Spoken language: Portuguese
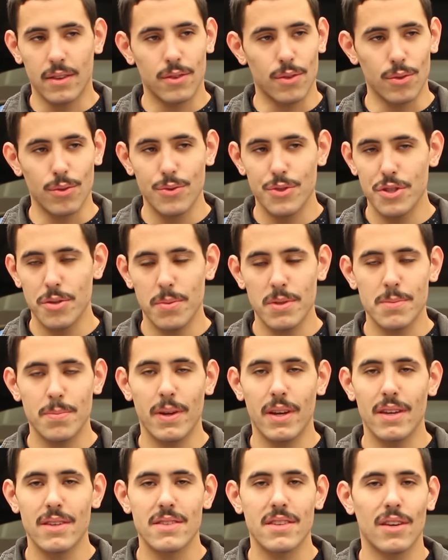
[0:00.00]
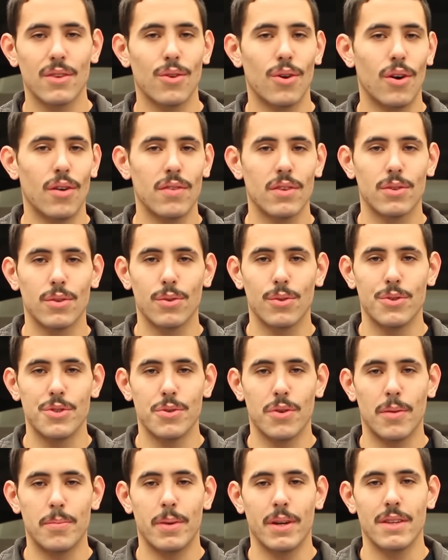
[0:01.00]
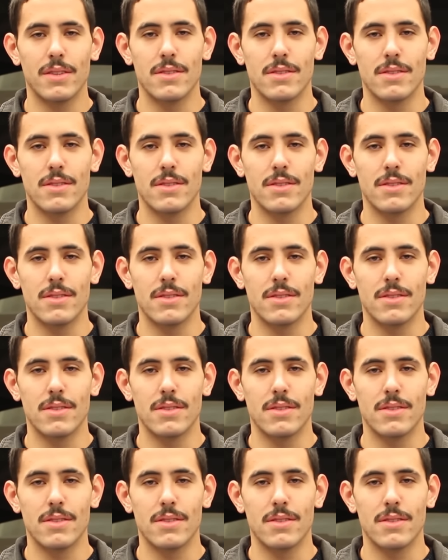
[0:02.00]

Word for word: é todo dia é uma experiência nova, todo dia é um